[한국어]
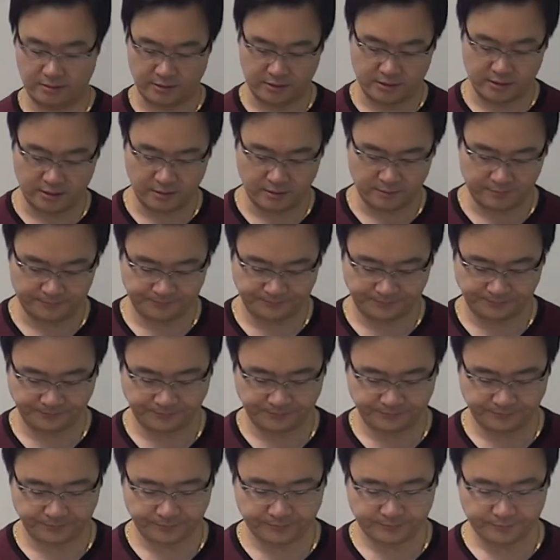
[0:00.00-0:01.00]
그렇죠?
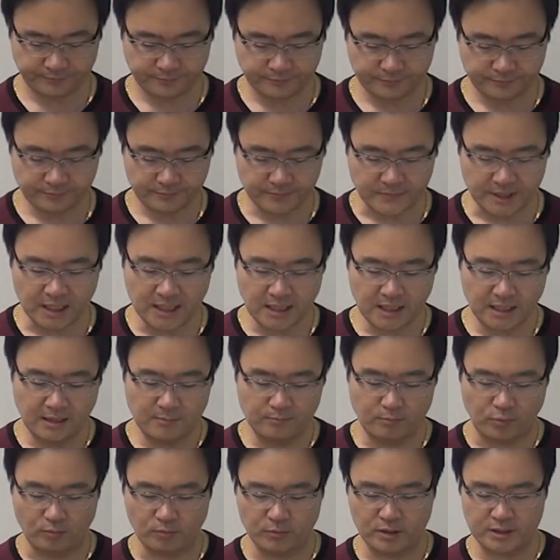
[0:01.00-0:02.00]

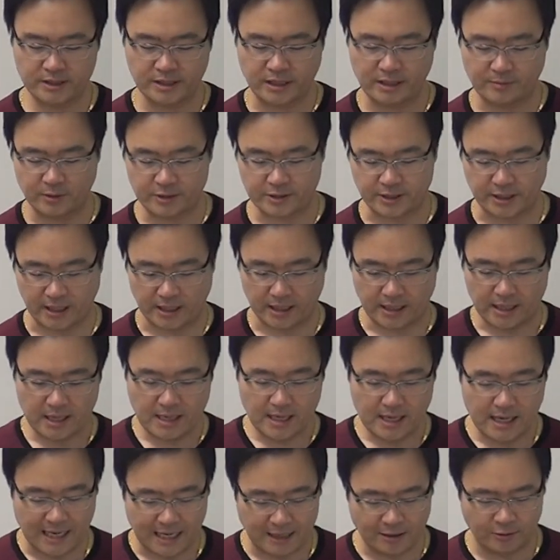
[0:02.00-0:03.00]
본문 세 번째.
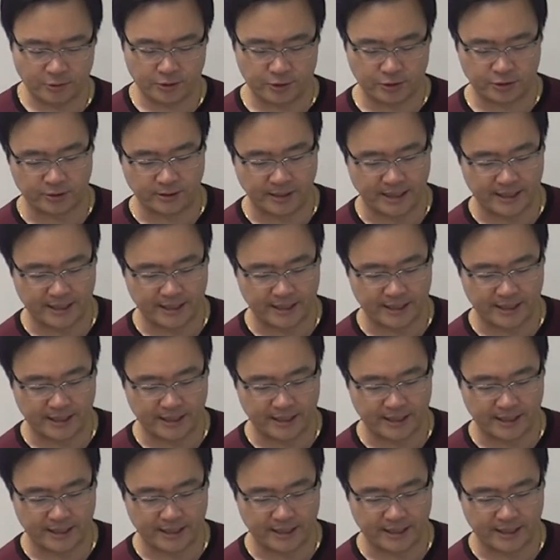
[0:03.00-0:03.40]
How to